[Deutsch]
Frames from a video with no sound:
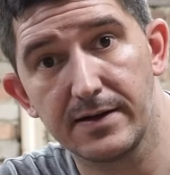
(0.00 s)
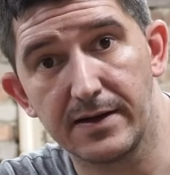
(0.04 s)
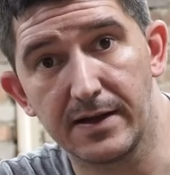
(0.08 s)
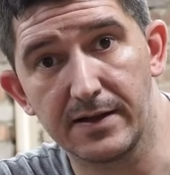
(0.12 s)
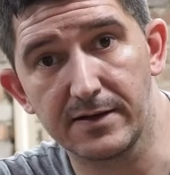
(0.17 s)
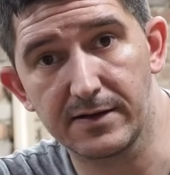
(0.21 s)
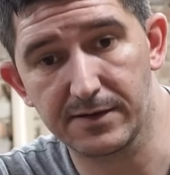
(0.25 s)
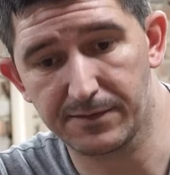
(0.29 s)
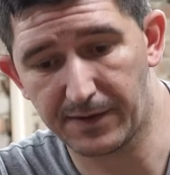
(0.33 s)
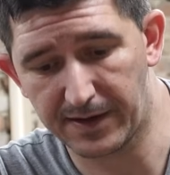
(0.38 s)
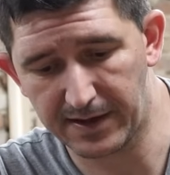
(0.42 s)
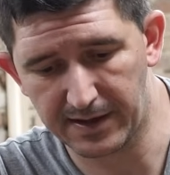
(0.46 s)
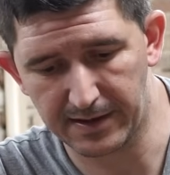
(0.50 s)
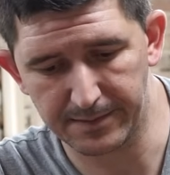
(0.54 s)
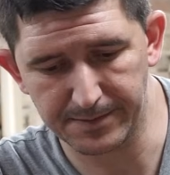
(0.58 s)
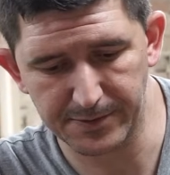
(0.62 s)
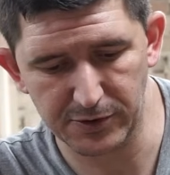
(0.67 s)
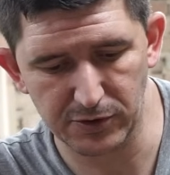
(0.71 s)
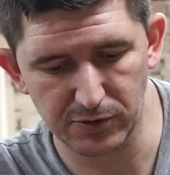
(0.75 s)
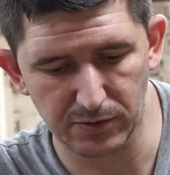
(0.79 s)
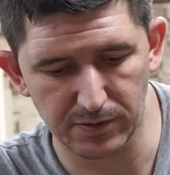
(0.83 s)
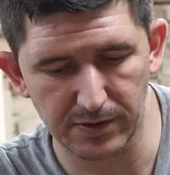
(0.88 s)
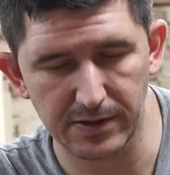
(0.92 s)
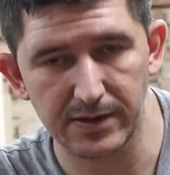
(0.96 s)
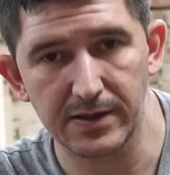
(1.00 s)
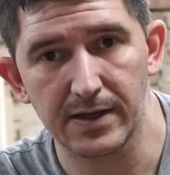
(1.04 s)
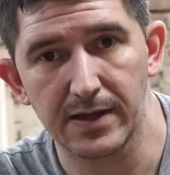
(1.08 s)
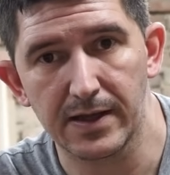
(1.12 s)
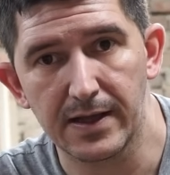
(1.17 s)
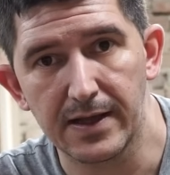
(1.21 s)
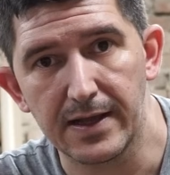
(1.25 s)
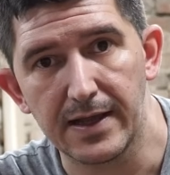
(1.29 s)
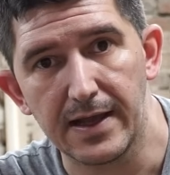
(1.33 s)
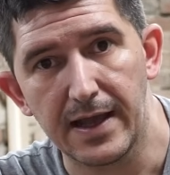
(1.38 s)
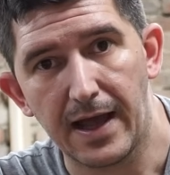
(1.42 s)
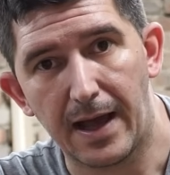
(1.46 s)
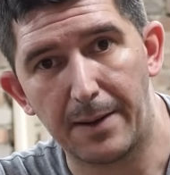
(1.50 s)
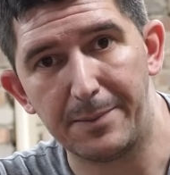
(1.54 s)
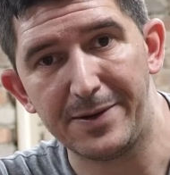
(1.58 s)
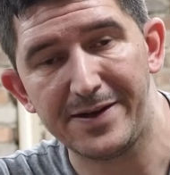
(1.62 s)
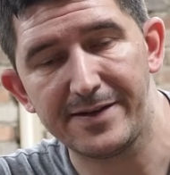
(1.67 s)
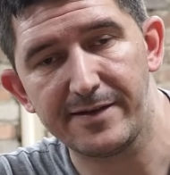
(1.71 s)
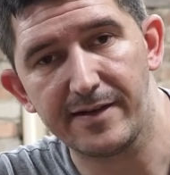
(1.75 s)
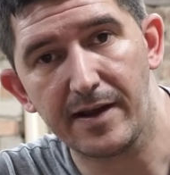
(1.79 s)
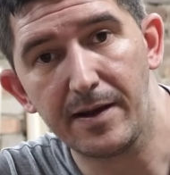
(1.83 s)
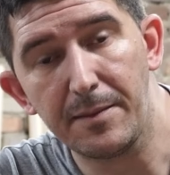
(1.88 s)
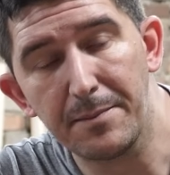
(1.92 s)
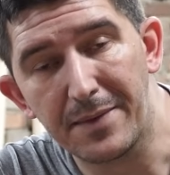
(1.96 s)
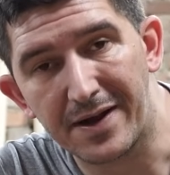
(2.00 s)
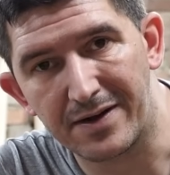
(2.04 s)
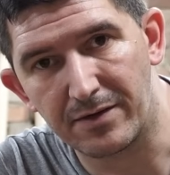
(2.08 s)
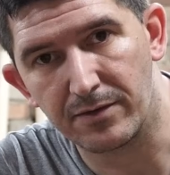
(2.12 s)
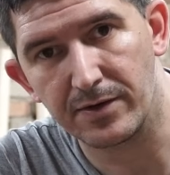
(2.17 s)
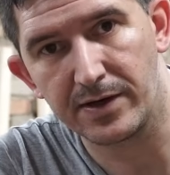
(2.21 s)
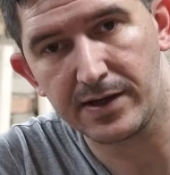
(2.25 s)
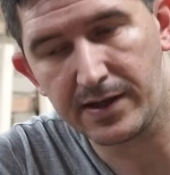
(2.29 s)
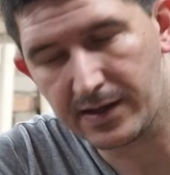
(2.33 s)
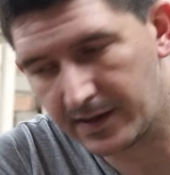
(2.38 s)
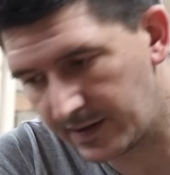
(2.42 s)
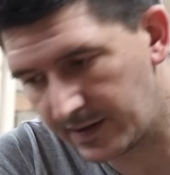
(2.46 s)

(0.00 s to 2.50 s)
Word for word: Nach zweieinhalb Stunden habe ich es immer noch nicht